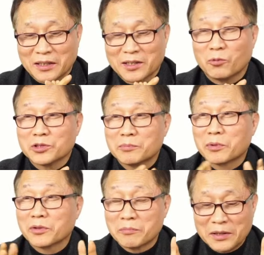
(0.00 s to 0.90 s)
그럼 그러니까
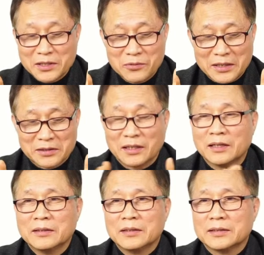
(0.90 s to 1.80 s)
50%를 벌기 위해서
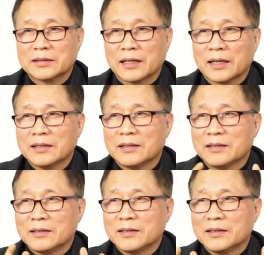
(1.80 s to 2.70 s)
이제
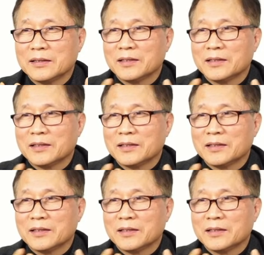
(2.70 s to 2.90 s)
이